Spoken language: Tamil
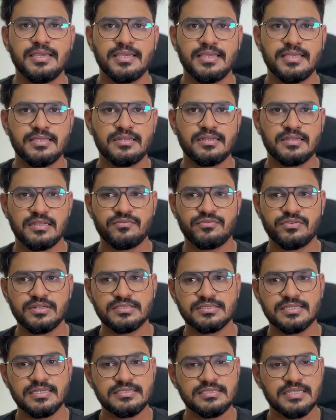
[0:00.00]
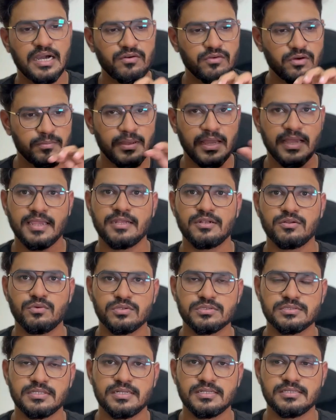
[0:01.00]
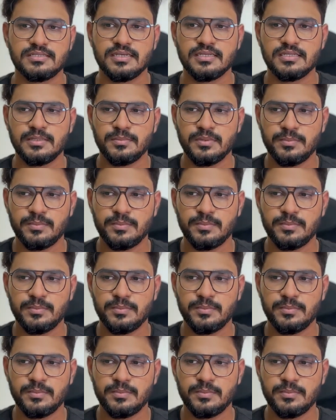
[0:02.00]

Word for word: இதில் ரெஃபரன்ஸ்க்கு ஜாவா பேக் அண்ட் கோர்ஸ் எடுத்து நம்ம